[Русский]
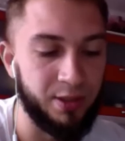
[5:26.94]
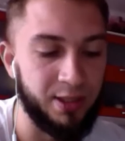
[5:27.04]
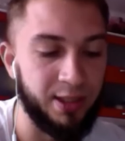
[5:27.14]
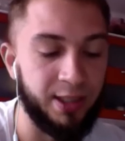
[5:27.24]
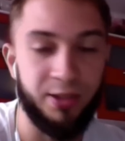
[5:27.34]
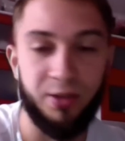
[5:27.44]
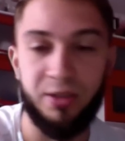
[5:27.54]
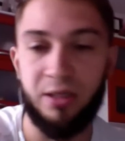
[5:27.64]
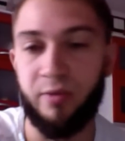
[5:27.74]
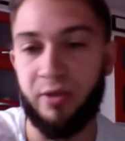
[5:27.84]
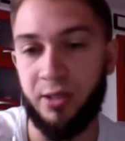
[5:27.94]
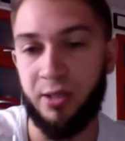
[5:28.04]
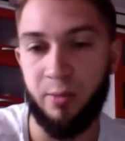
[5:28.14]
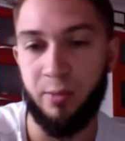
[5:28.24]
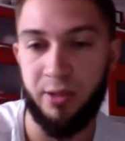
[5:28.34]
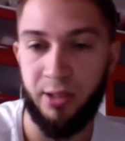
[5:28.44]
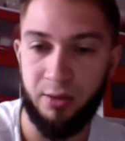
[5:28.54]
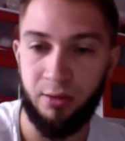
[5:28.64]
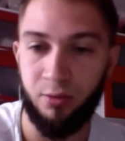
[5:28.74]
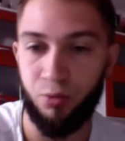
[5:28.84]
захотел с нами встретиться
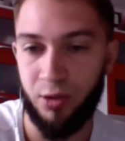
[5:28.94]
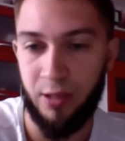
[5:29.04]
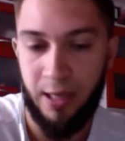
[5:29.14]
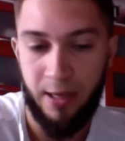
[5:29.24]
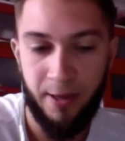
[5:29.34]
непосредственно уже